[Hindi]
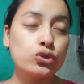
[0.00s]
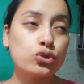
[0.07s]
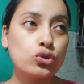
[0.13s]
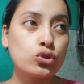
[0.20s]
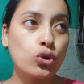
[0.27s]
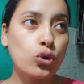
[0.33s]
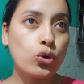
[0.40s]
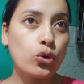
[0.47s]

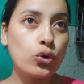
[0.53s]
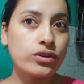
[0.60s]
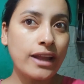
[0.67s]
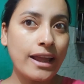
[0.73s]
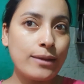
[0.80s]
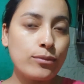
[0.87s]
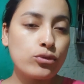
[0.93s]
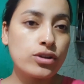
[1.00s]
तो
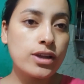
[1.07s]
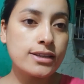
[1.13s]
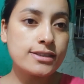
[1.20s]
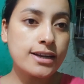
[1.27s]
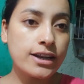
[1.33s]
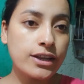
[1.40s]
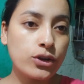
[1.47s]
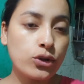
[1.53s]
टाइम हो गया
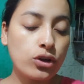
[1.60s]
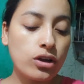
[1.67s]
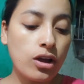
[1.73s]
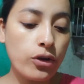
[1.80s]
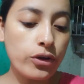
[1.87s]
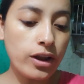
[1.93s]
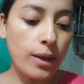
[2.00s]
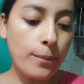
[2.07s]
साढ़े नौ का
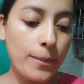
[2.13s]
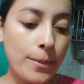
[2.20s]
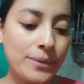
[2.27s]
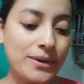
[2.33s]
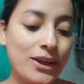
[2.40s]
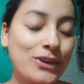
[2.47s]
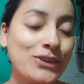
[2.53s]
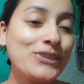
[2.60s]
और अब मैं
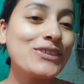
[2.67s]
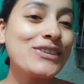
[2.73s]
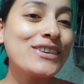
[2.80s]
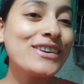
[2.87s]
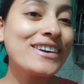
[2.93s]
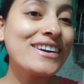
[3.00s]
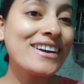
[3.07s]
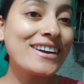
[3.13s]
बना
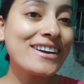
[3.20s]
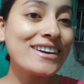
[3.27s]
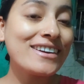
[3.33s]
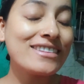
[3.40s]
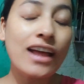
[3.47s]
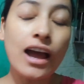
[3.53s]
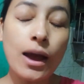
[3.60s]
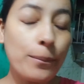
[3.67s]

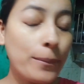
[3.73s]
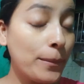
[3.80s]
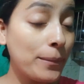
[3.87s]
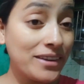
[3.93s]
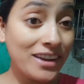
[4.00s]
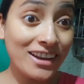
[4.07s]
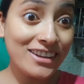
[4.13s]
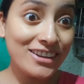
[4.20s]
रही मैं अब मैं
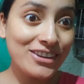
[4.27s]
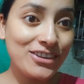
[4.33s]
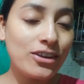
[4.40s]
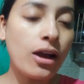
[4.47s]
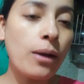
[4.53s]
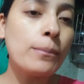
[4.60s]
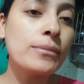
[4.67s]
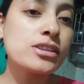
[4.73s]
बना ले रही
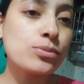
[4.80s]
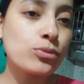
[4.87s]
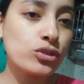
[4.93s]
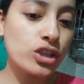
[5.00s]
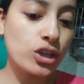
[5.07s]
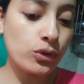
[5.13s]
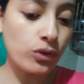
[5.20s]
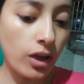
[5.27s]
हूँ अब मैं सबको
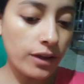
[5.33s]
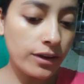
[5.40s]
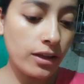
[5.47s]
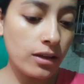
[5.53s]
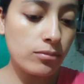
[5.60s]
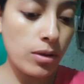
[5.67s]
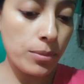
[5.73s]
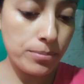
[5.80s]
दे रही
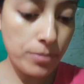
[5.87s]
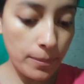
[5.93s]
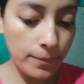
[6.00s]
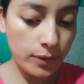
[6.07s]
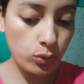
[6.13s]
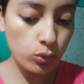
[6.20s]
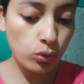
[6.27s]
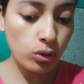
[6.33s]
खाना मम्मी
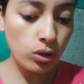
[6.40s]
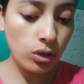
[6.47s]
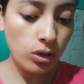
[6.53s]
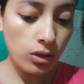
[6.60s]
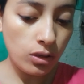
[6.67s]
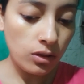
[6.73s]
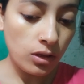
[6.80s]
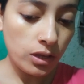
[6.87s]
पापा को
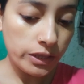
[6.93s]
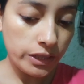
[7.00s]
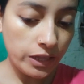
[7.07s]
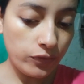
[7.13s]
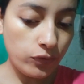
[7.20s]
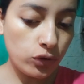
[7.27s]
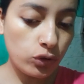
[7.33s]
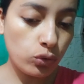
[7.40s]

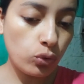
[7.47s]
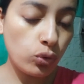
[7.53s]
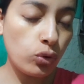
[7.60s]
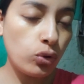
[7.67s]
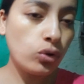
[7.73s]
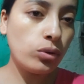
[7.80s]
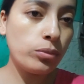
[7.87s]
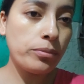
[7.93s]
लेबर को
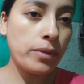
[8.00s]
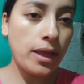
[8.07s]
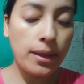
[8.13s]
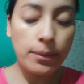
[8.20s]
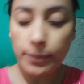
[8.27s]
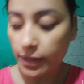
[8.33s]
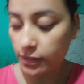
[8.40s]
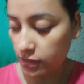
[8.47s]
मैं
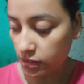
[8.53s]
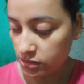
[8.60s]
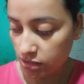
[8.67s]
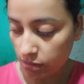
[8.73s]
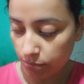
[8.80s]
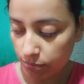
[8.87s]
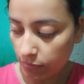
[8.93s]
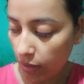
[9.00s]
महंगा
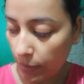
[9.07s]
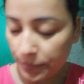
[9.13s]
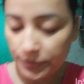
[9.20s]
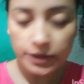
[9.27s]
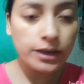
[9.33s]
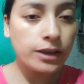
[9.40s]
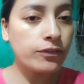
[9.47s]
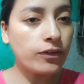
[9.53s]
सब
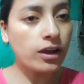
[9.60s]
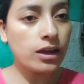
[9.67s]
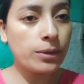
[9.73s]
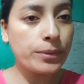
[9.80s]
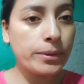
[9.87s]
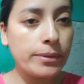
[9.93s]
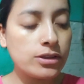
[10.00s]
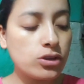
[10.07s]
अपने लिए वहाँ
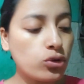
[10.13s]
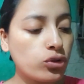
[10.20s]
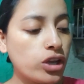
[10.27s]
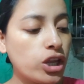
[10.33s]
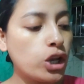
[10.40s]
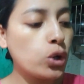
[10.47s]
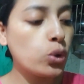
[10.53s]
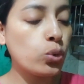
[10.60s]
कमरे में
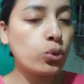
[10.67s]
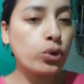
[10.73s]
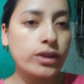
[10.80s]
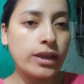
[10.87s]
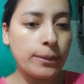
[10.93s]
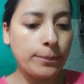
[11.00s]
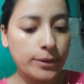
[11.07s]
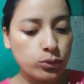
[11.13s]
जाऊँगी इन लोगों को
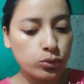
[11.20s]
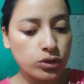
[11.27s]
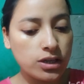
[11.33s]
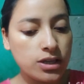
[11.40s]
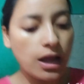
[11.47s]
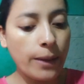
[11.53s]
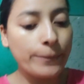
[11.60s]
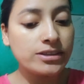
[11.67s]
दे
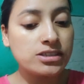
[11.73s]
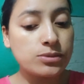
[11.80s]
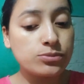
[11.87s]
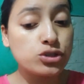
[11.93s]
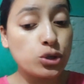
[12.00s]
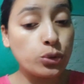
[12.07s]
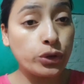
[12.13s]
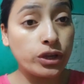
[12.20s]
दूँगी यहाँ पे
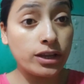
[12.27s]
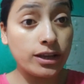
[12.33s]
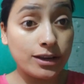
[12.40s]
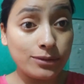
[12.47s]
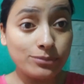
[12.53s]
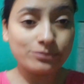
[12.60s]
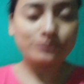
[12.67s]
सब्जी हो गई गर्म